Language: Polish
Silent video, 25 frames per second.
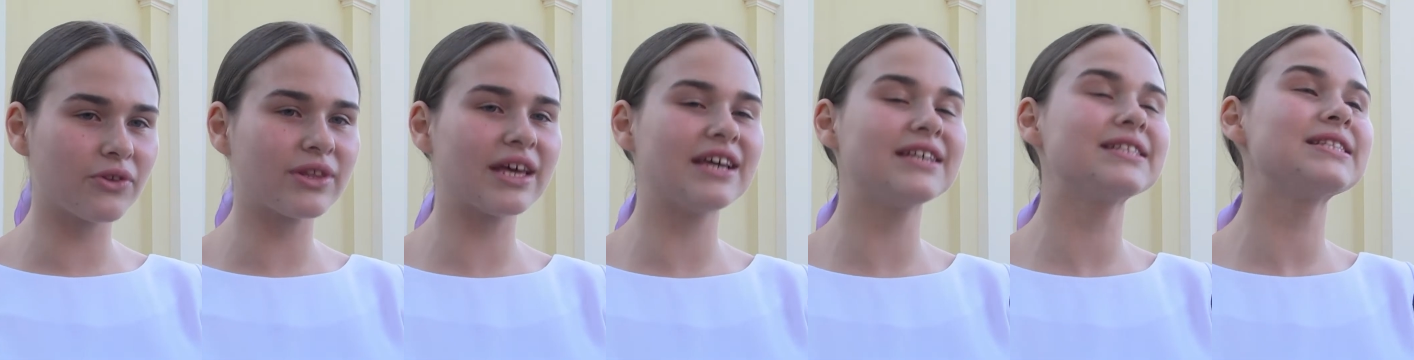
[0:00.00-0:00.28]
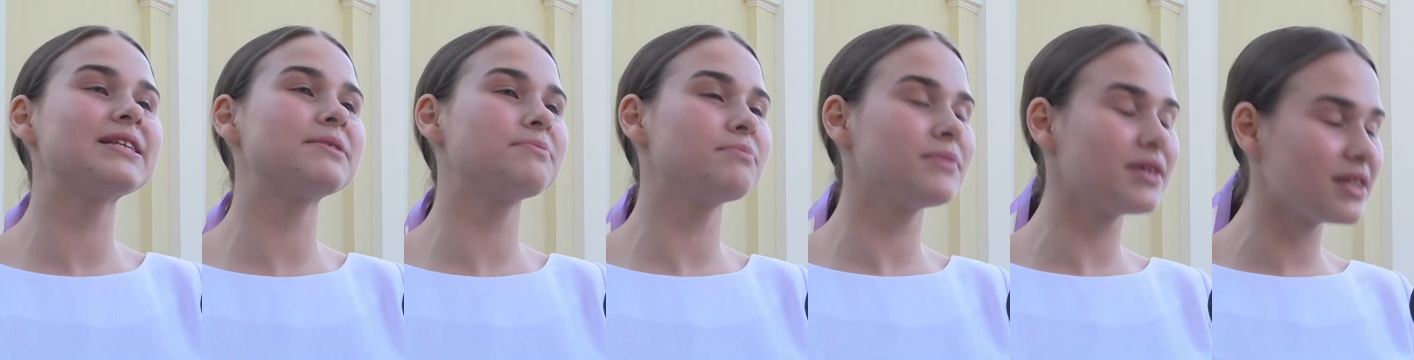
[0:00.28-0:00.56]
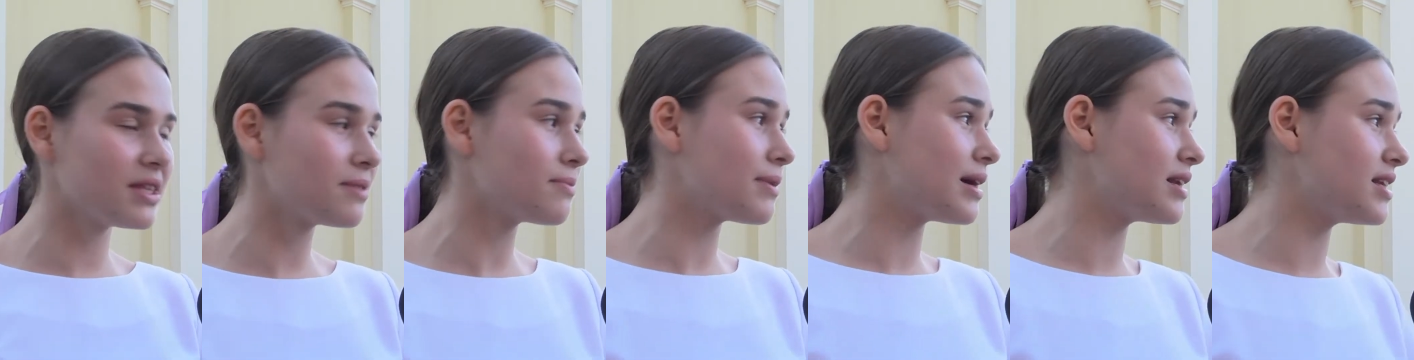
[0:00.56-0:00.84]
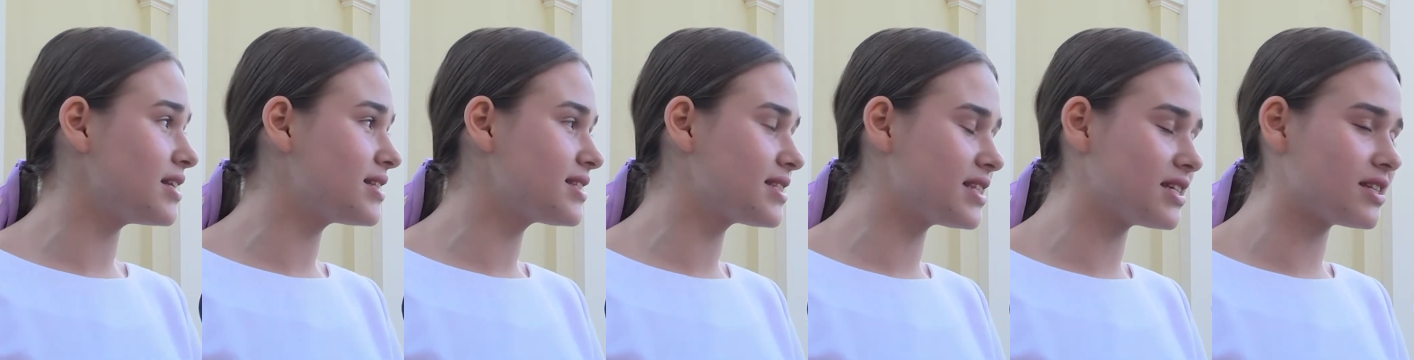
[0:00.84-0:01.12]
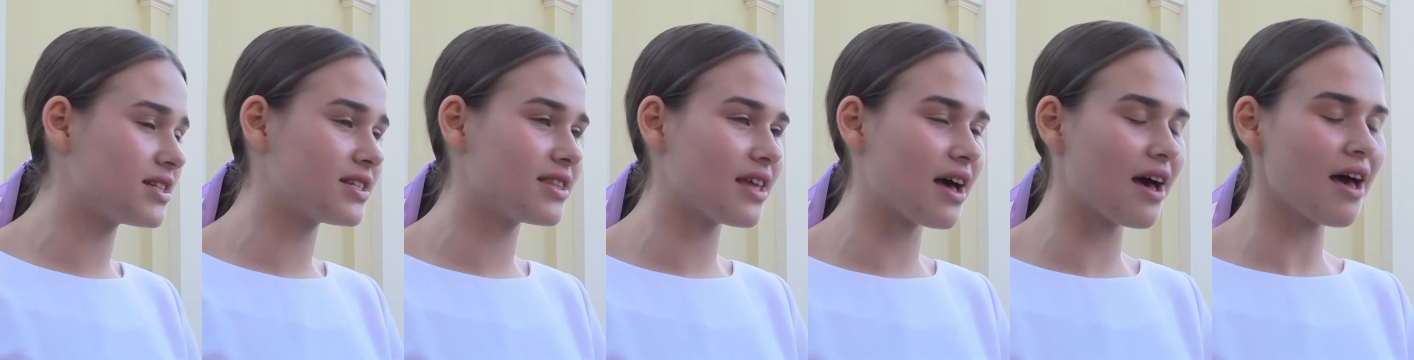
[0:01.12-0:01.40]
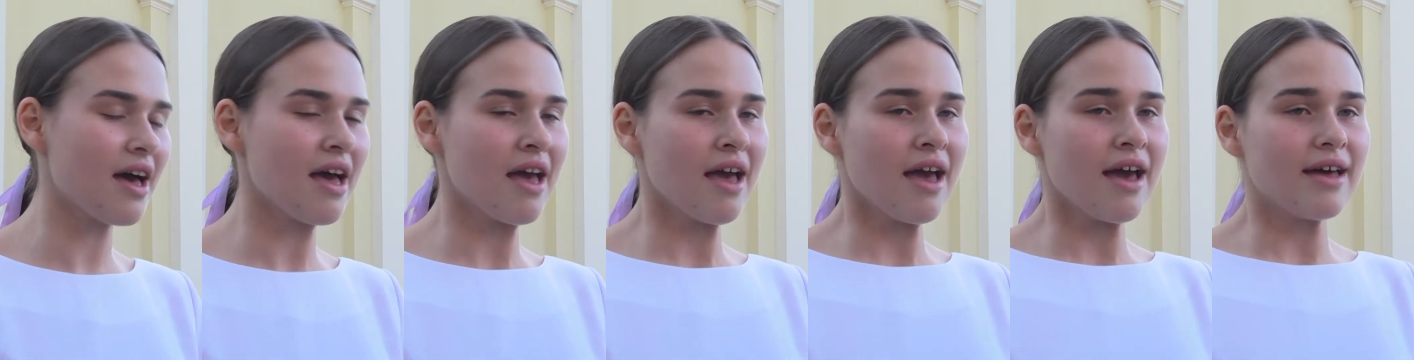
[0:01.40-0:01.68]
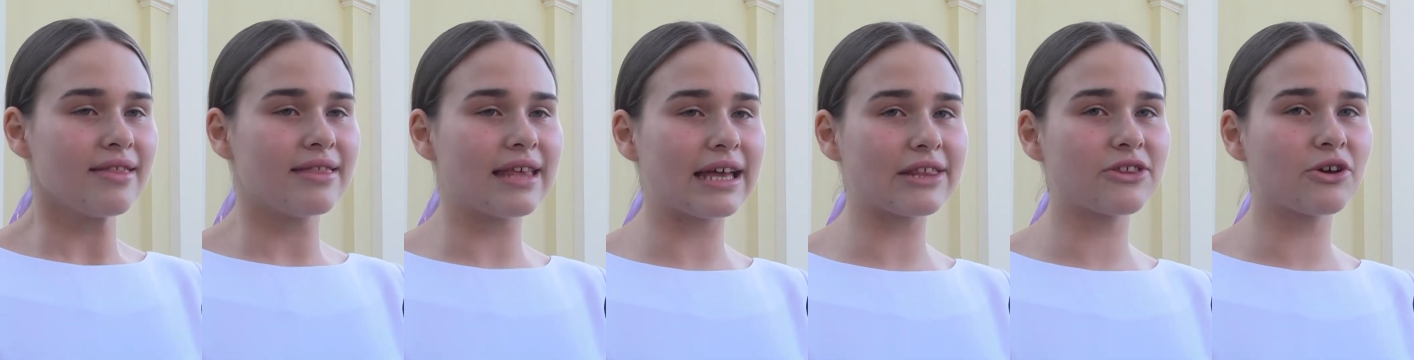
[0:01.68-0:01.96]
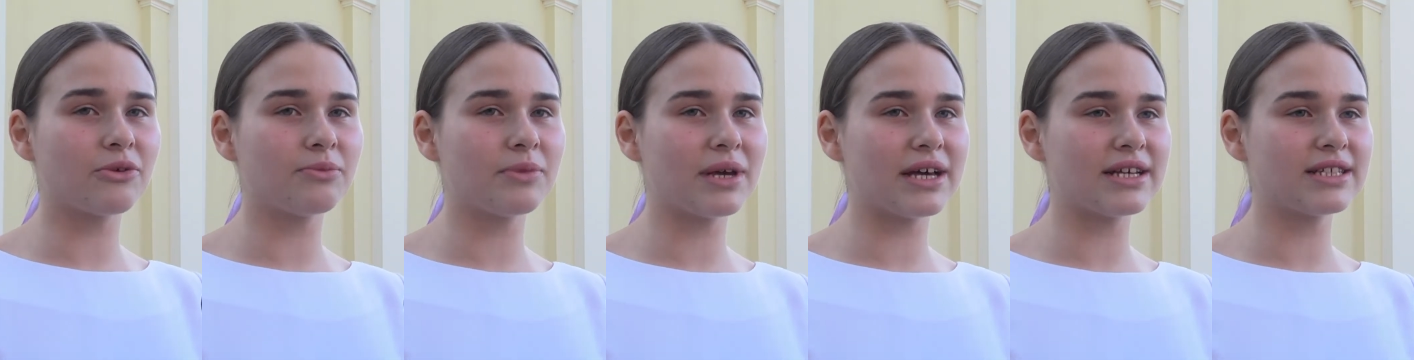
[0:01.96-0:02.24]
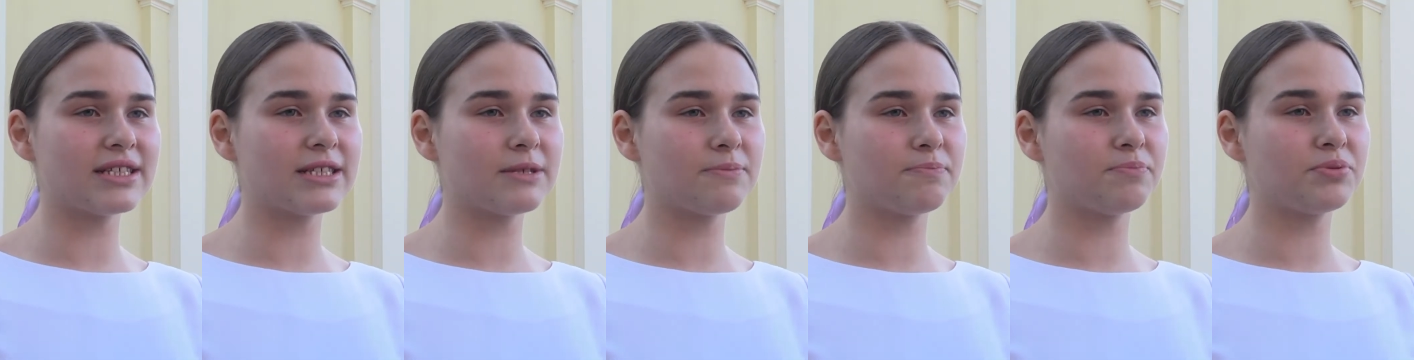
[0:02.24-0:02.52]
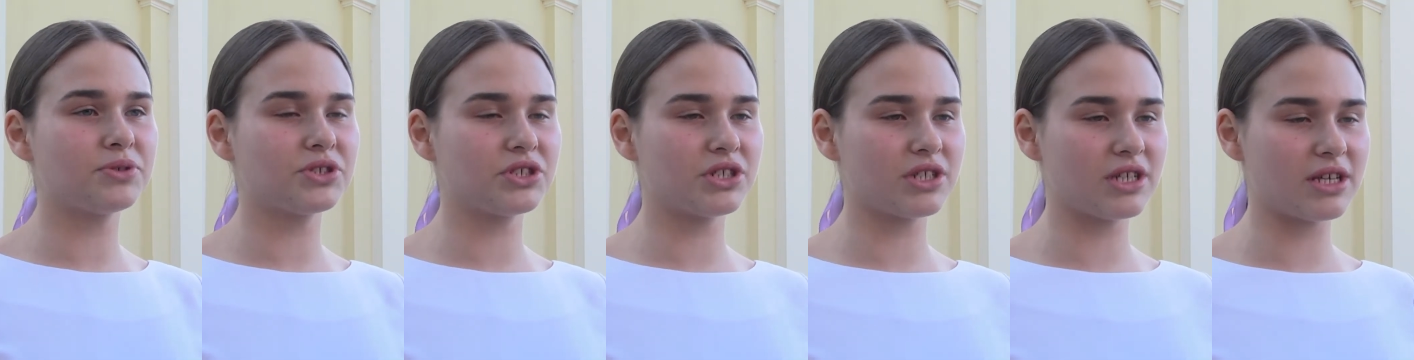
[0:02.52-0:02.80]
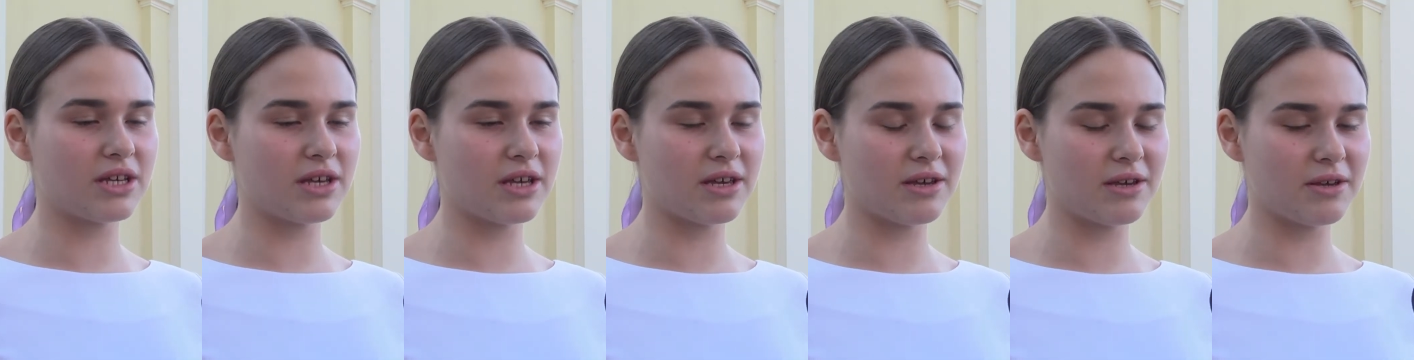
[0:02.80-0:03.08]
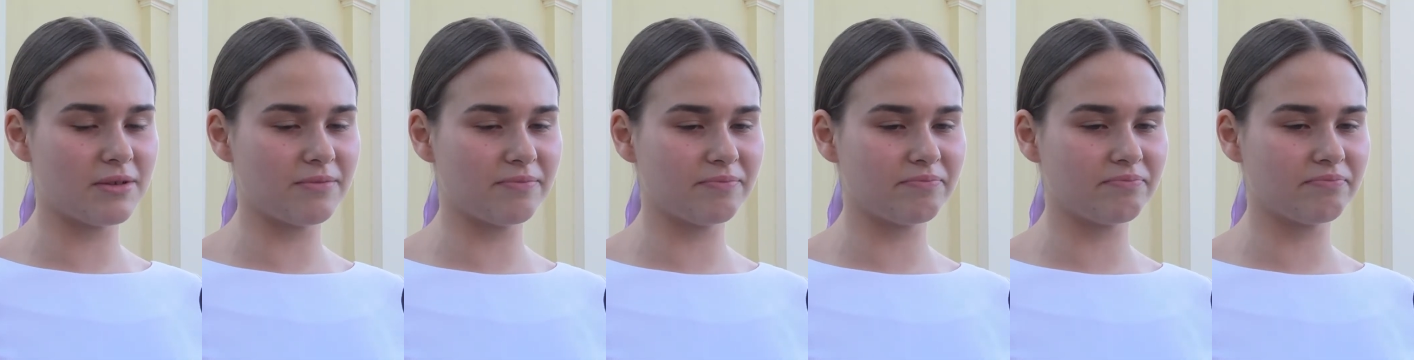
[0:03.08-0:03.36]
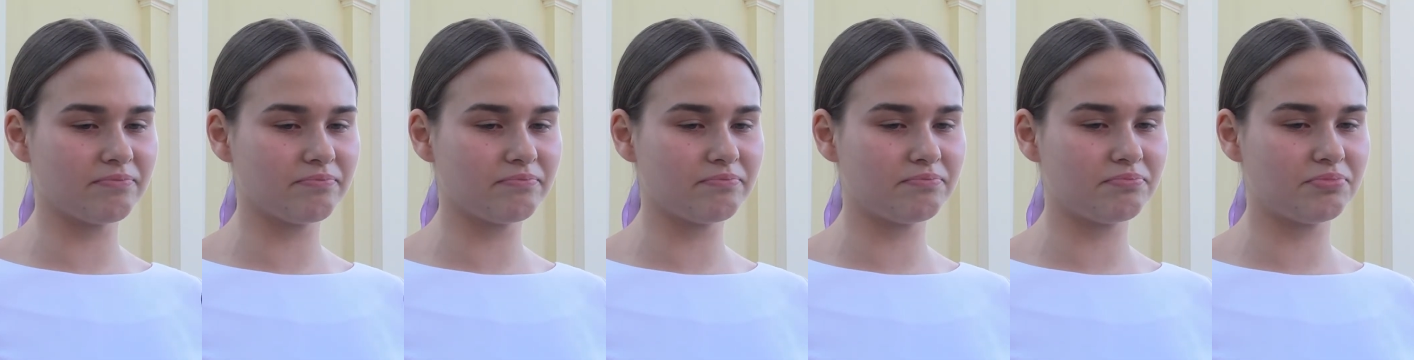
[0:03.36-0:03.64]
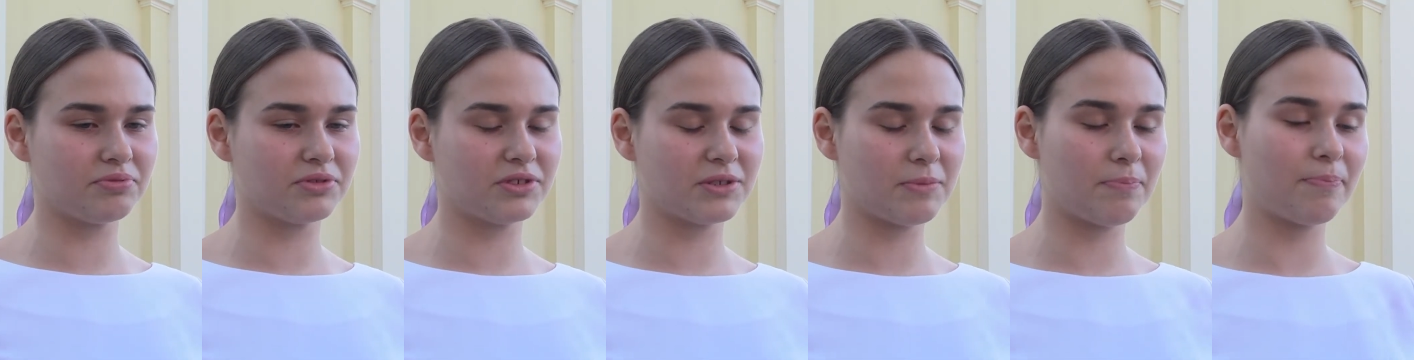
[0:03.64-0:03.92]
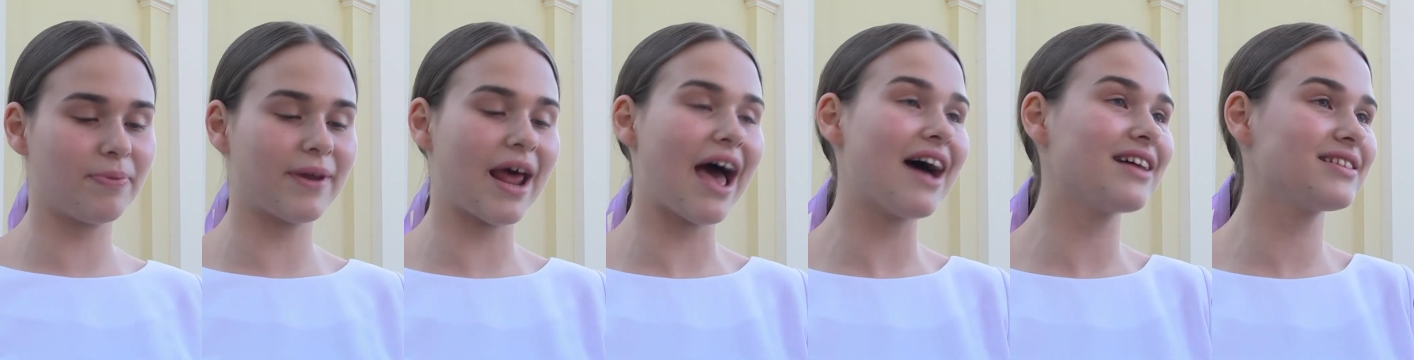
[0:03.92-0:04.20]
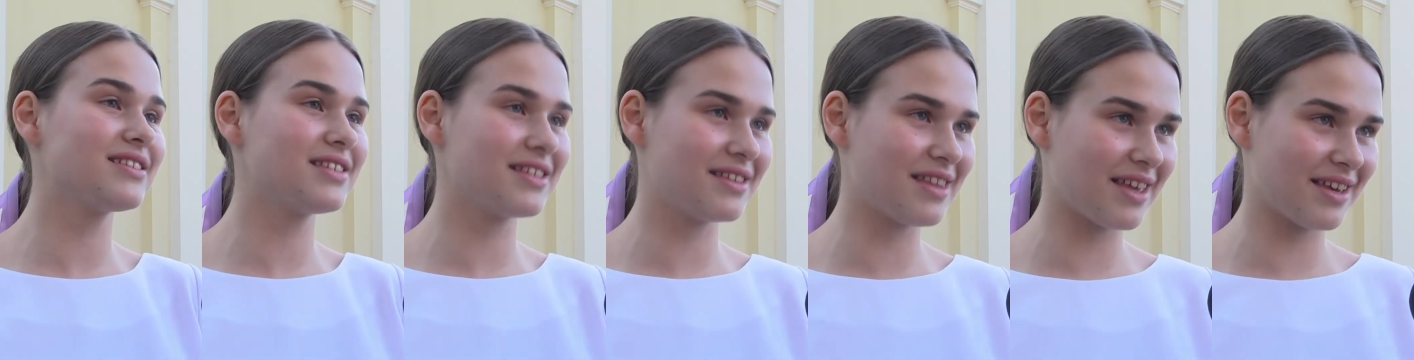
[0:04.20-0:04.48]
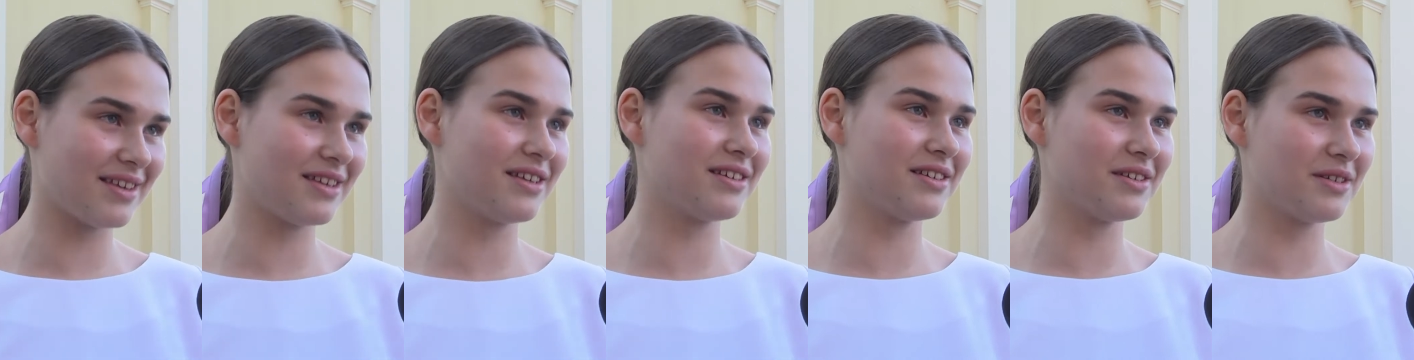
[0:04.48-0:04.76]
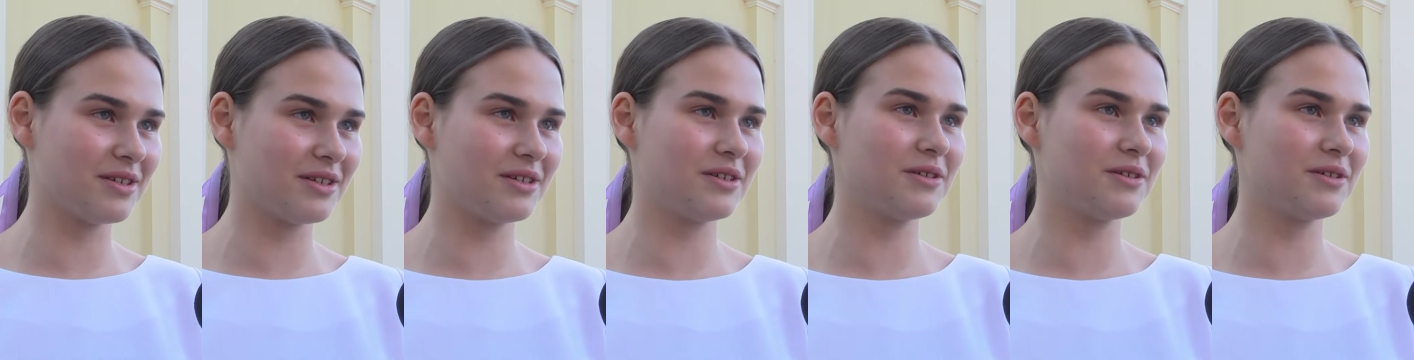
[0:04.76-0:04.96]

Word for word: ona jest minimalistyczna, natomiast przy, m, mm, przy pracy tej,